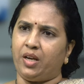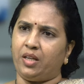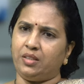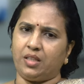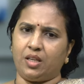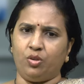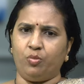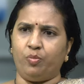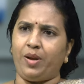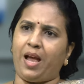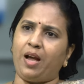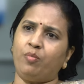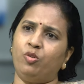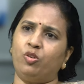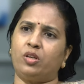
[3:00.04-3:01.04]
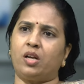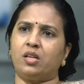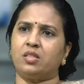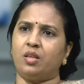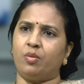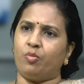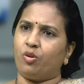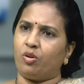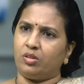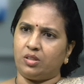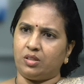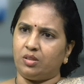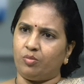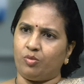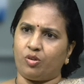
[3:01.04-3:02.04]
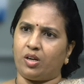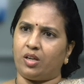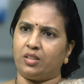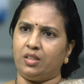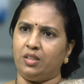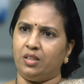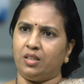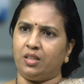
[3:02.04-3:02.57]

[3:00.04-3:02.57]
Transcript: అందుకే నువ్వు బ్లాక్ బుక్ రాస్తే బాగుంటుందేమో కానీ